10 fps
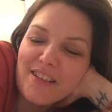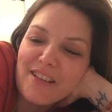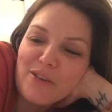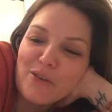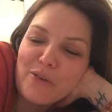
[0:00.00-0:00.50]

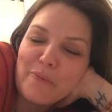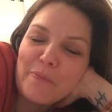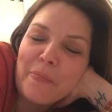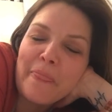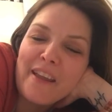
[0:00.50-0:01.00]
et,
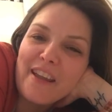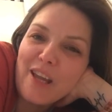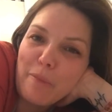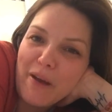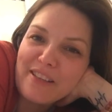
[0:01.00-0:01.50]

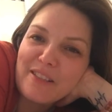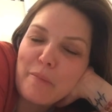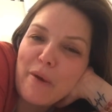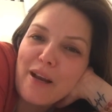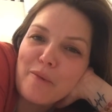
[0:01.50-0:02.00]
et
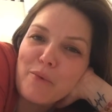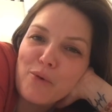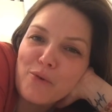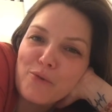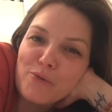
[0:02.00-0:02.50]

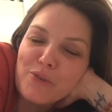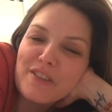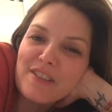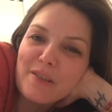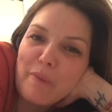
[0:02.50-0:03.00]
principalement
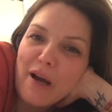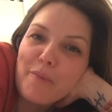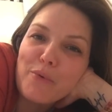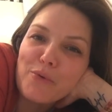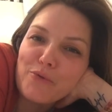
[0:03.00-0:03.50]
aussi par
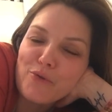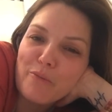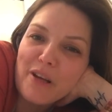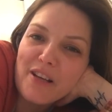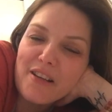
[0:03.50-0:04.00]
rapport au
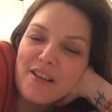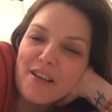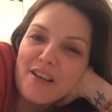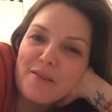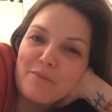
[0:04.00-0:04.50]
sommeil
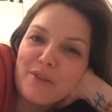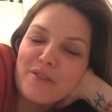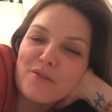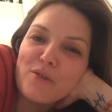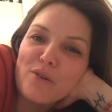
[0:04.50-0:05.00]

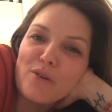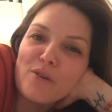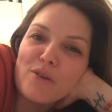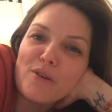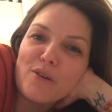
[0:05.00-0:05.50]
parce
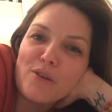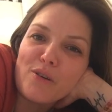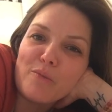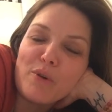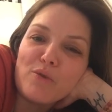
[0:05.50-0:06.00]
que
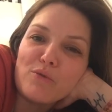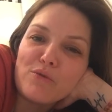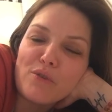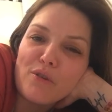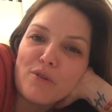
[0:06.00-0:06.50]
ben,
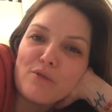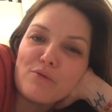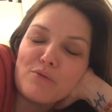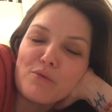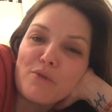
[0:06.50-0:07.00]
outre,
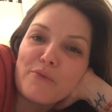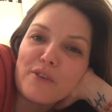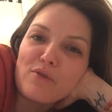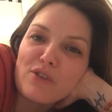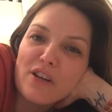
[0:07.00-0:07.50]
outre, le
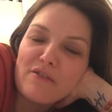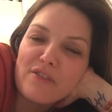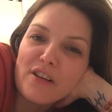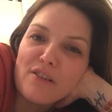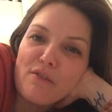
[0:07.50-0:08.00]
fait que
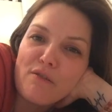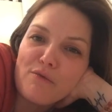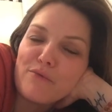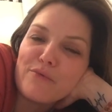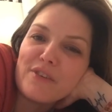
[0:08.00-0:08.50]
j'avais
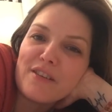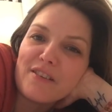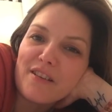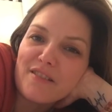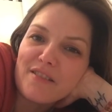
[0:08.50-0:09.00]
une vie qui
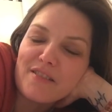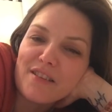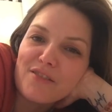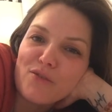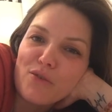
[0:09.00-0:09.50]
était assez
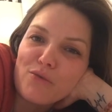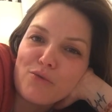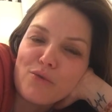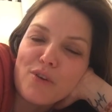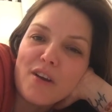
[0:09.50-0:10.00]

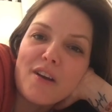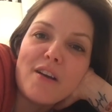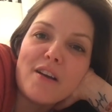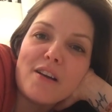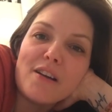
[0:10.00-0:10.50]
stressante,
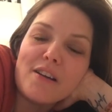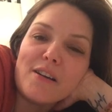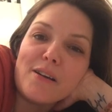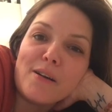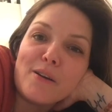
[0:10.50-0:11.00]

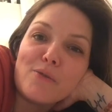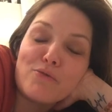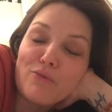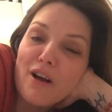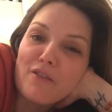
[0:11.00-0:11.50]
euh, le
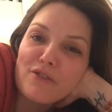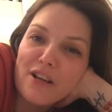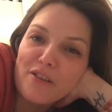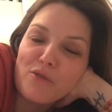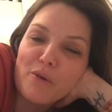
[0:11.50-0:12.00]
soir, quand
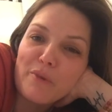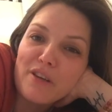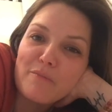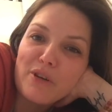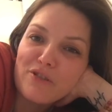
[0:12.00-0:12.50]
j'allais
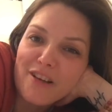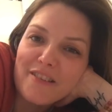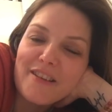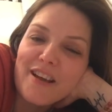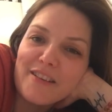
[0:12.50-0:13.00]
dormir, ben, je
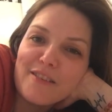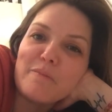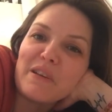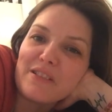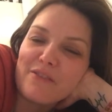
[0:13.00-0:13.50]
stressais à l'idée de
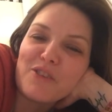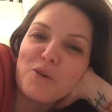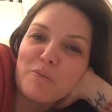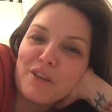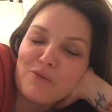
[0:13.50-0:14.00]
ne pas savoir
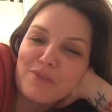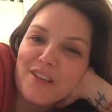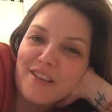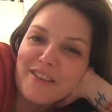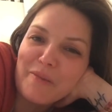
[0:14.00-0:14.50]
dormir, donc ça
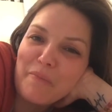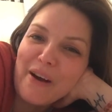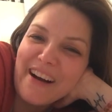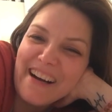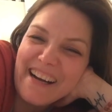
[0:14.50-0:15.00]
n'aidait
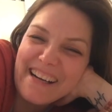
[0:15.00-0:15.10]
pas.